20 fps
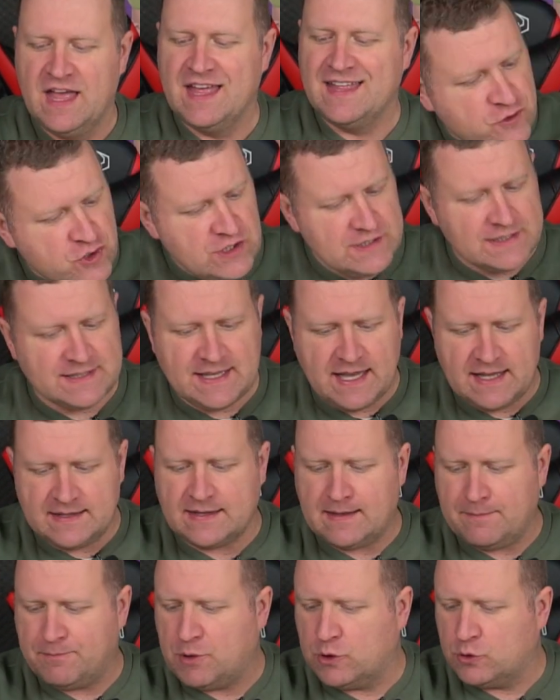Wszystkie
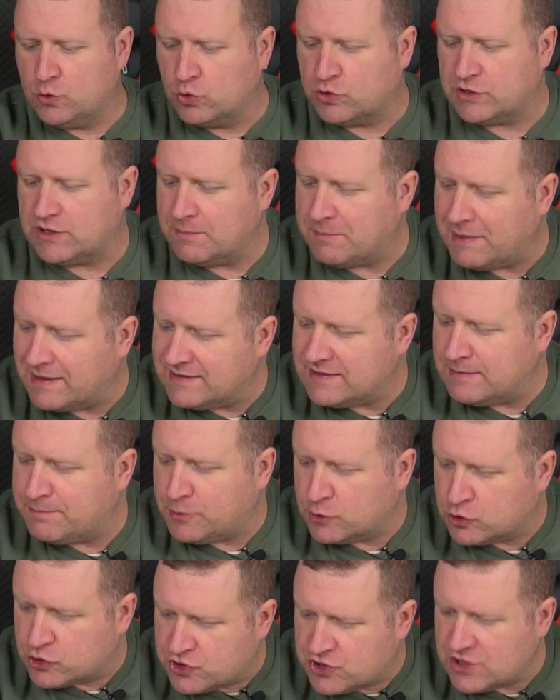te produkty będę
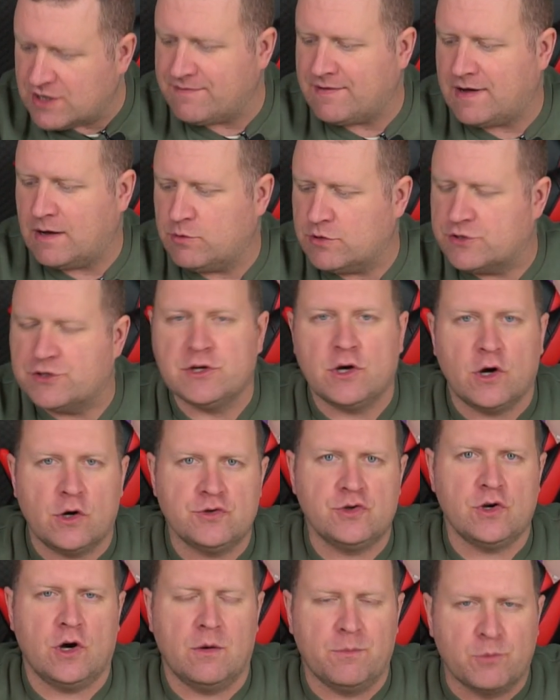podgrzewał, jeśli
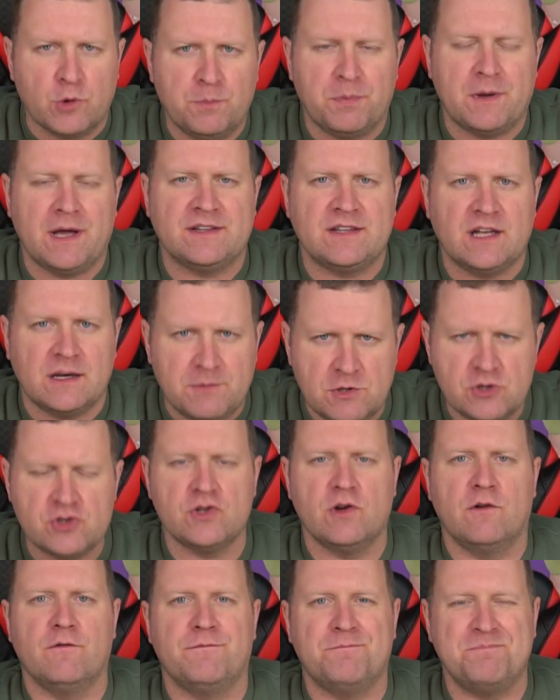chodzi o obróbkę
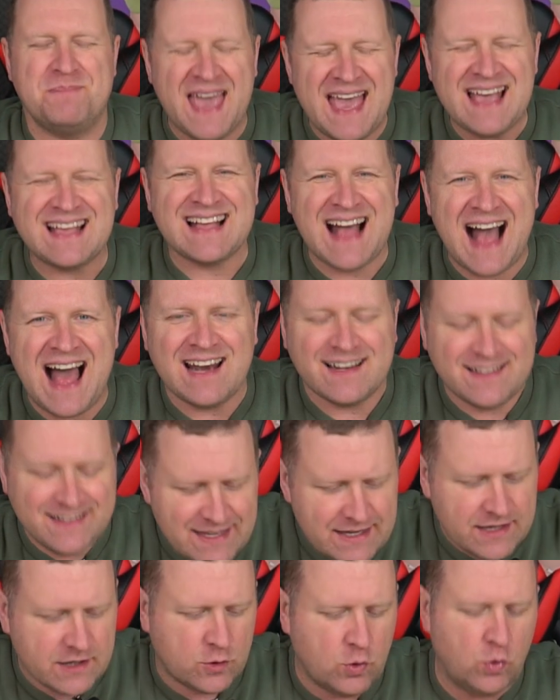termiczną w
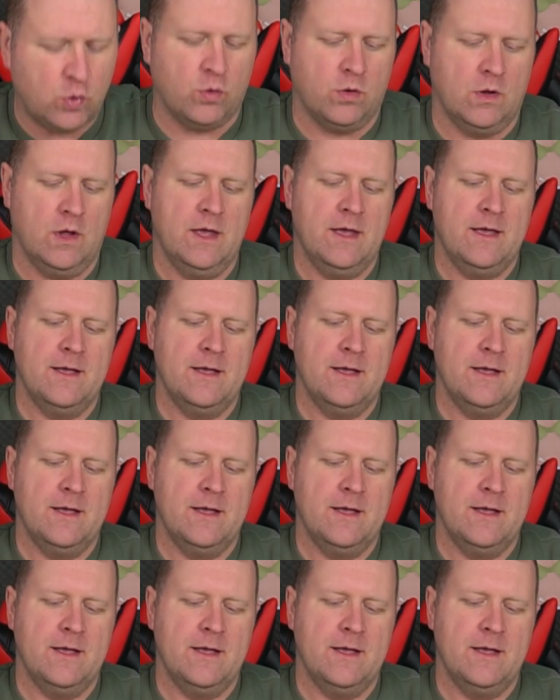piekarniku.